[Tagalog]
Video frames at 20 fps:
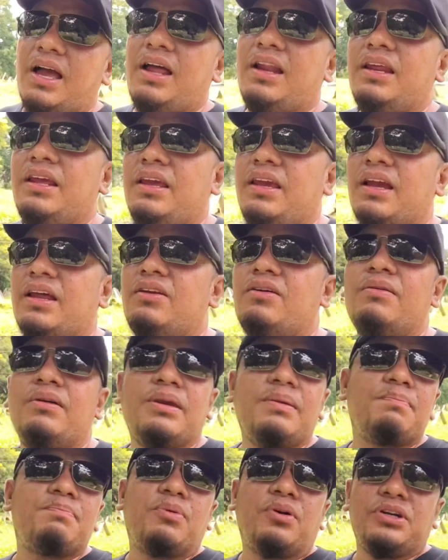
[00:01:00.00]
na galing,
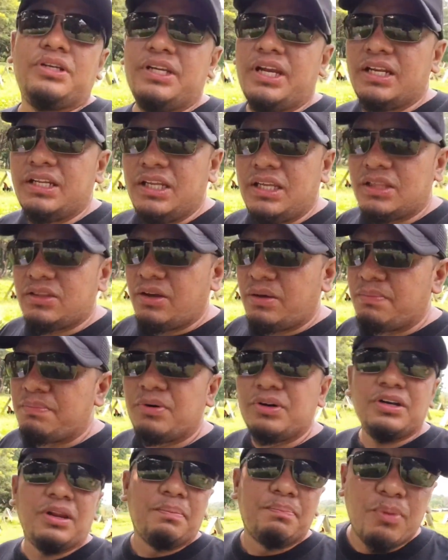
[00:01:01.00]
ano, import niya dito, import,